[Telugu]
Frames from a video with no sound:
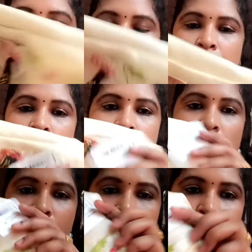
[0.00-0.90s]
కనుక మీరు
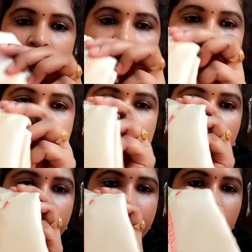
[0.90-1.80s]
ఇక్కడ చూసారా
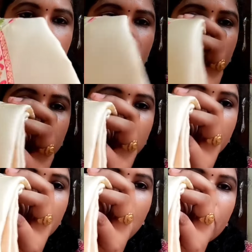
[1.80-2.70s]
షైన్ అవుతూ
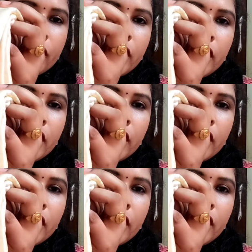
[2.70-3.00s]
ఉంటుంది క్లాత్